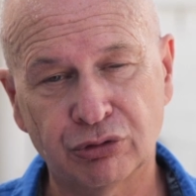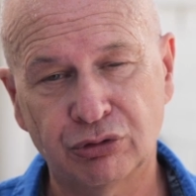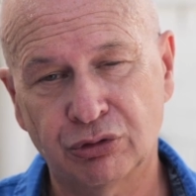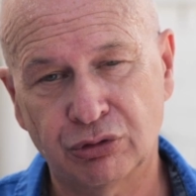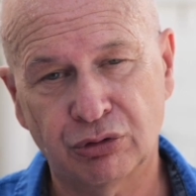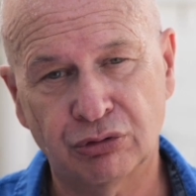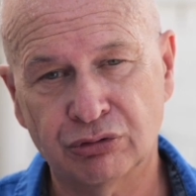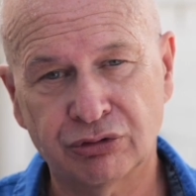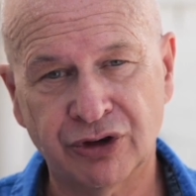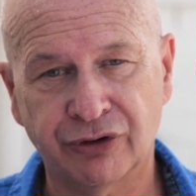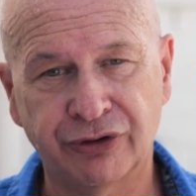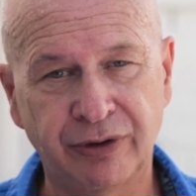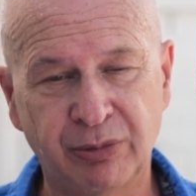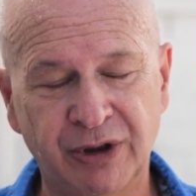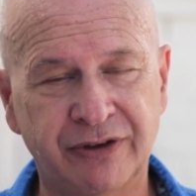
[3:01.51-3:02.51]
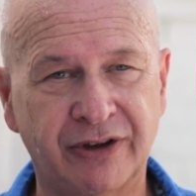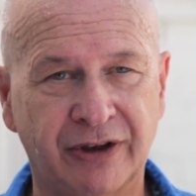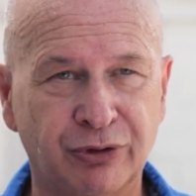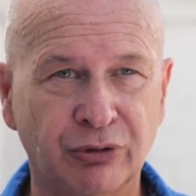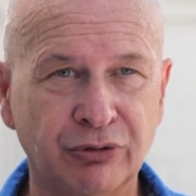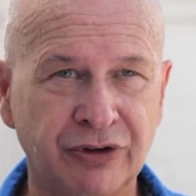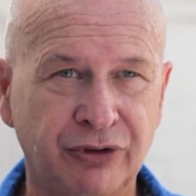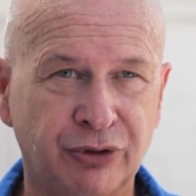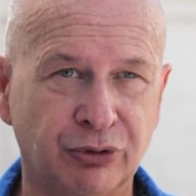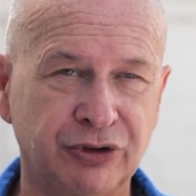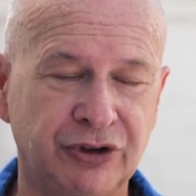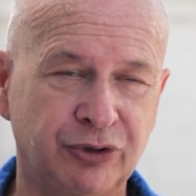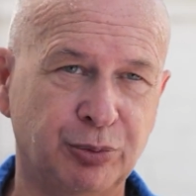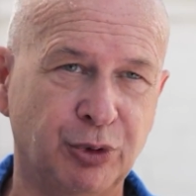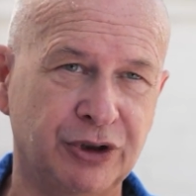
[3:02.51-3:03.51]
de sensibilisation qui sont
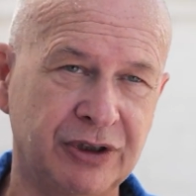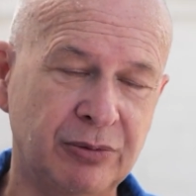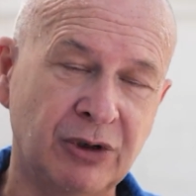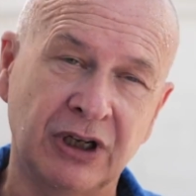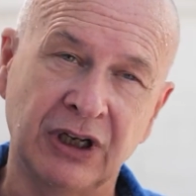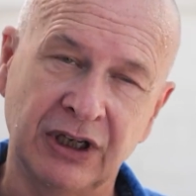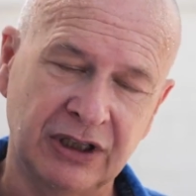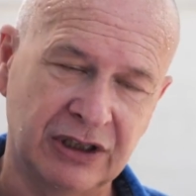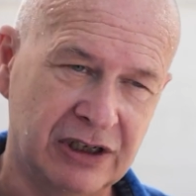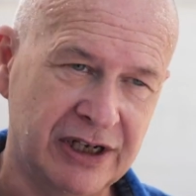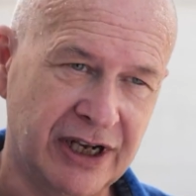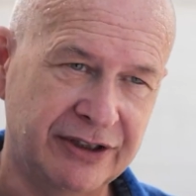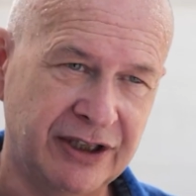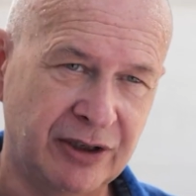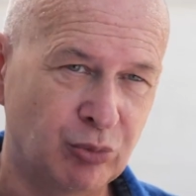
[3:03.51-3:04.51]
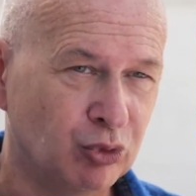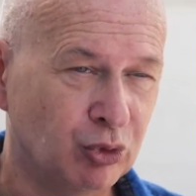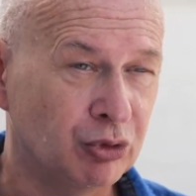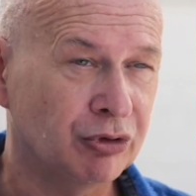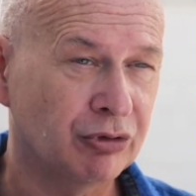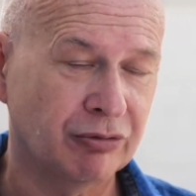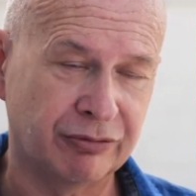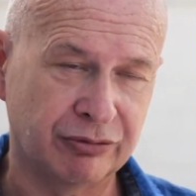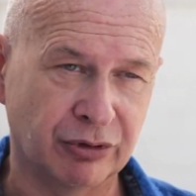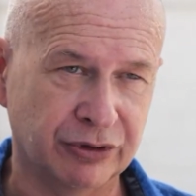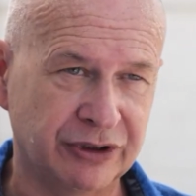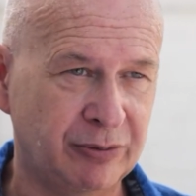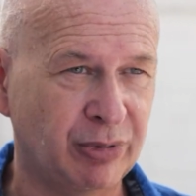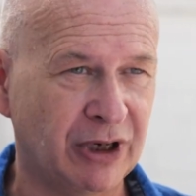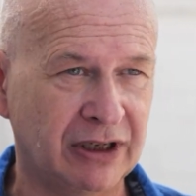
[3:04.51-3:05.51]
disponibles. Il y a des MOOC
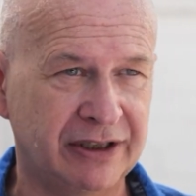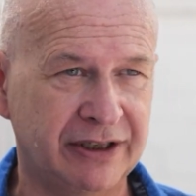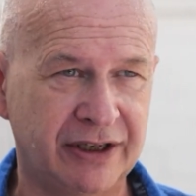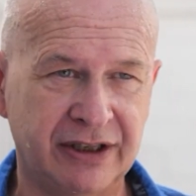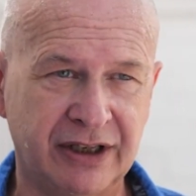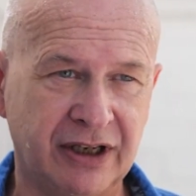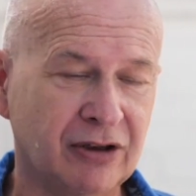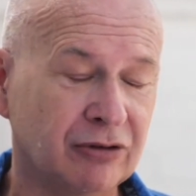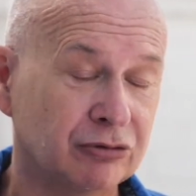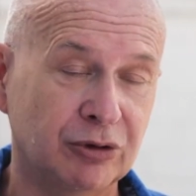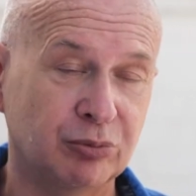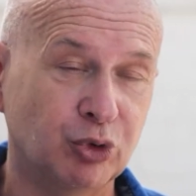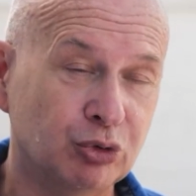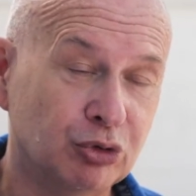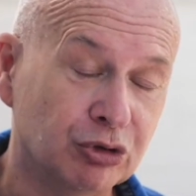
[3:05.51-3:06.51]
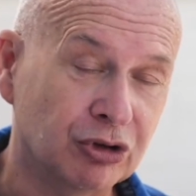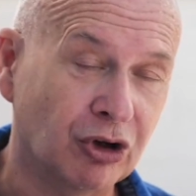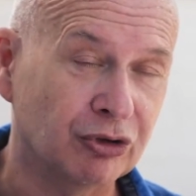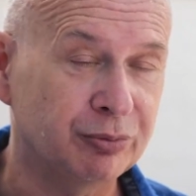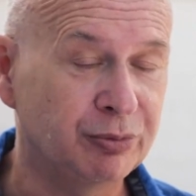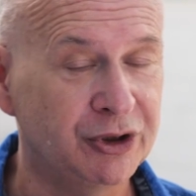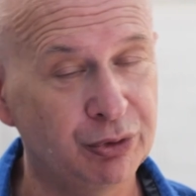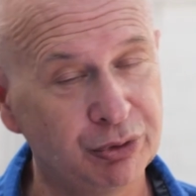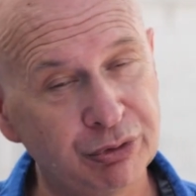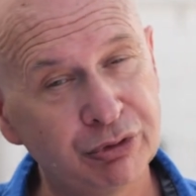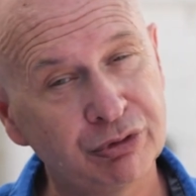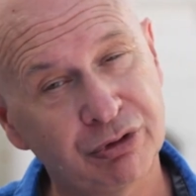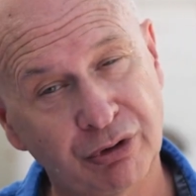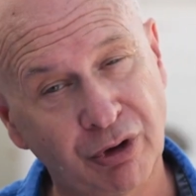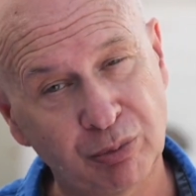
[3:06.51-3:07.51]
fournis par l'INR, des MOOC de 30
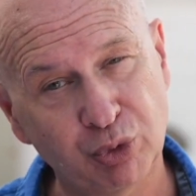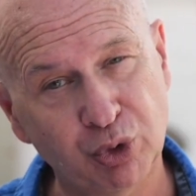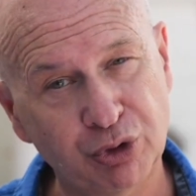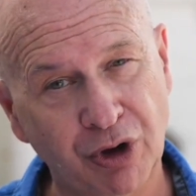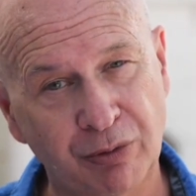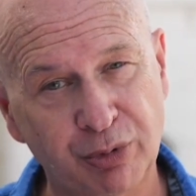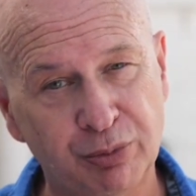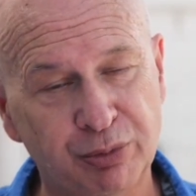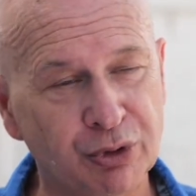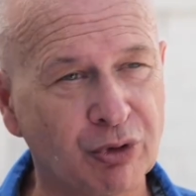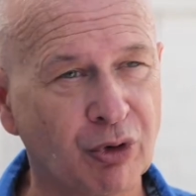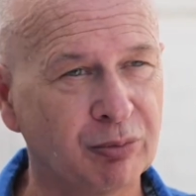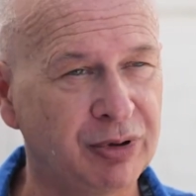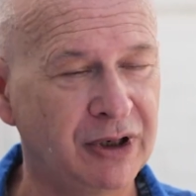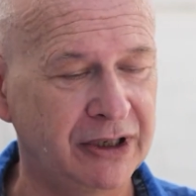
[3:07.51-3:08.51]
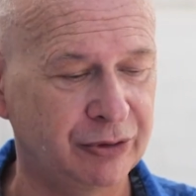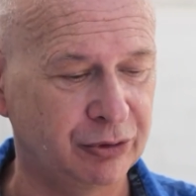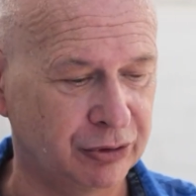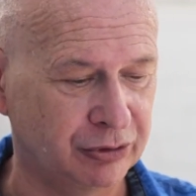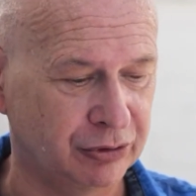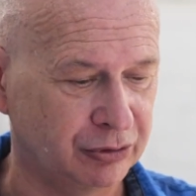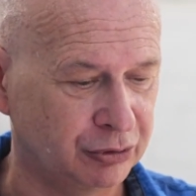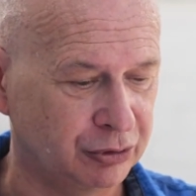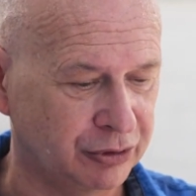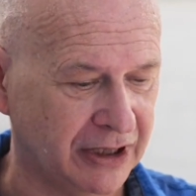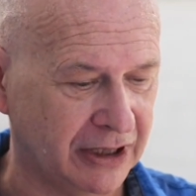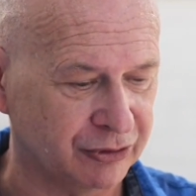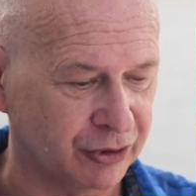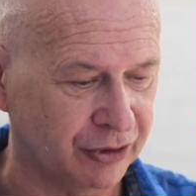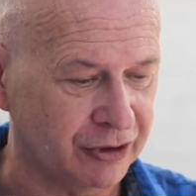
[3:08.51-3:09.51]
minutes, un MOOC un peu plus complet de,
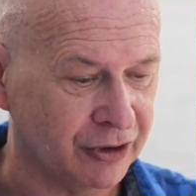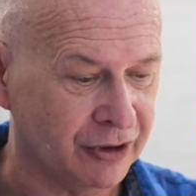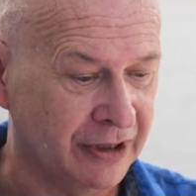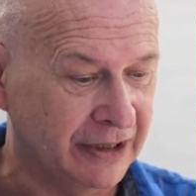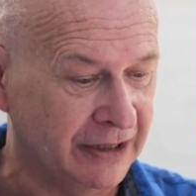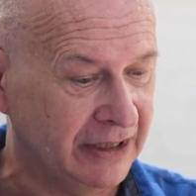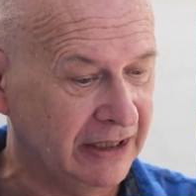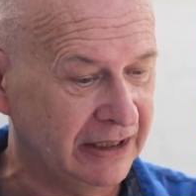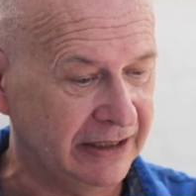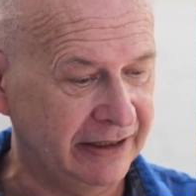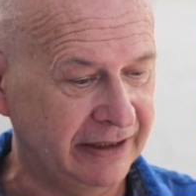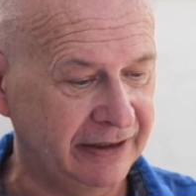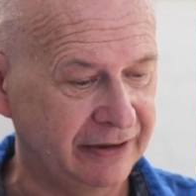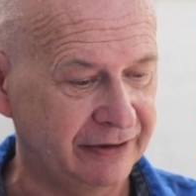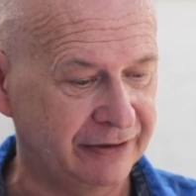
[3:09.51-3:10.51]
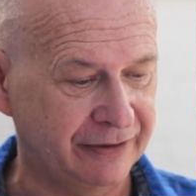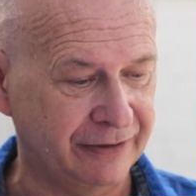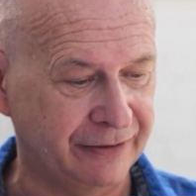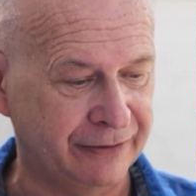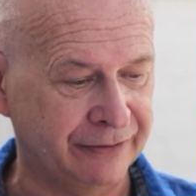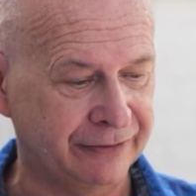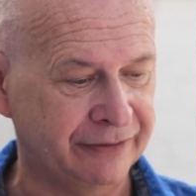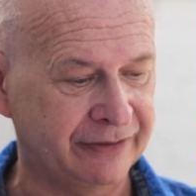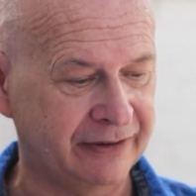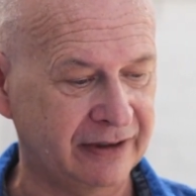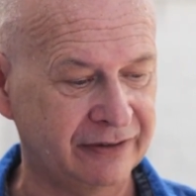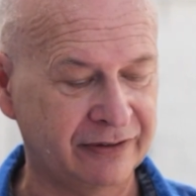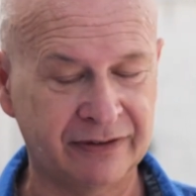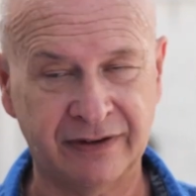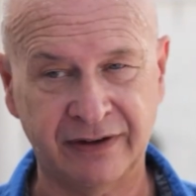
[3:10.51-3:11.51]
4 heures. Et euh, ça,
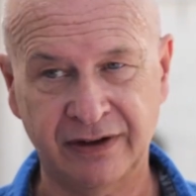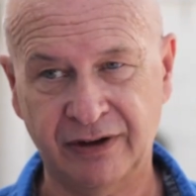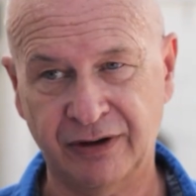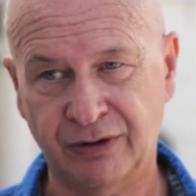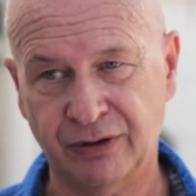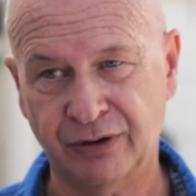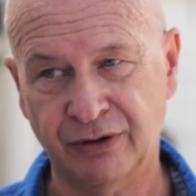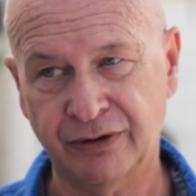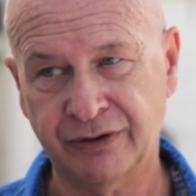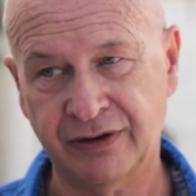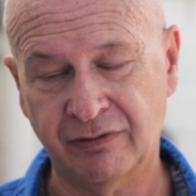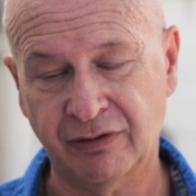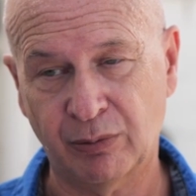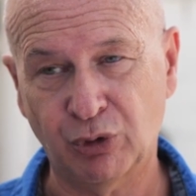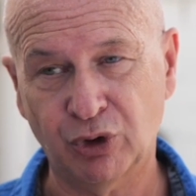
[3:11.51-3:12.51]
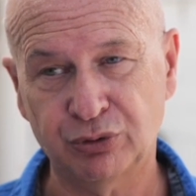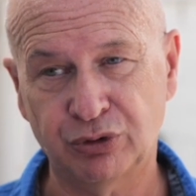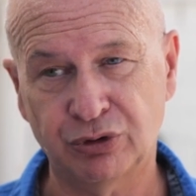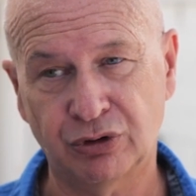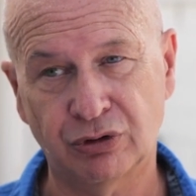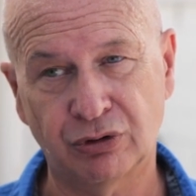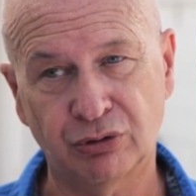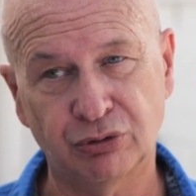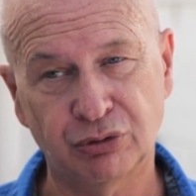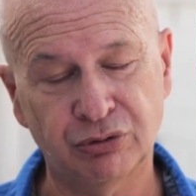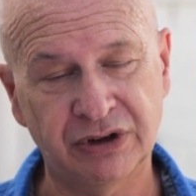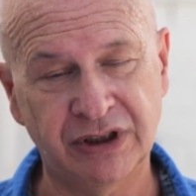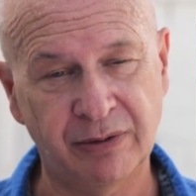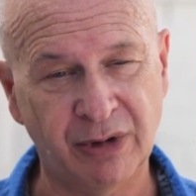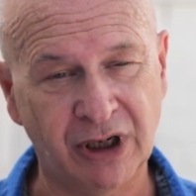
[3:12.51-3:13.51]
euh, c'est vraiment une,
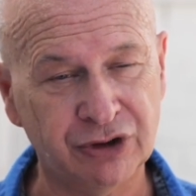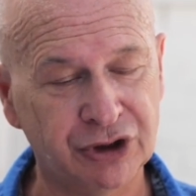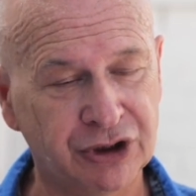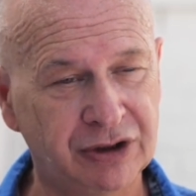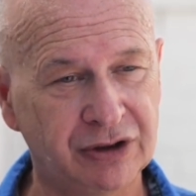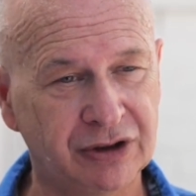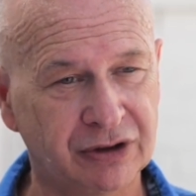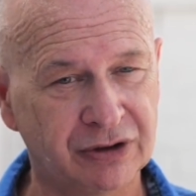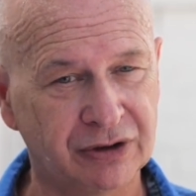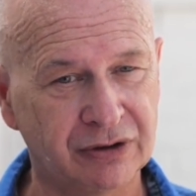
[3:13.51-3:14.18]
démarche qui,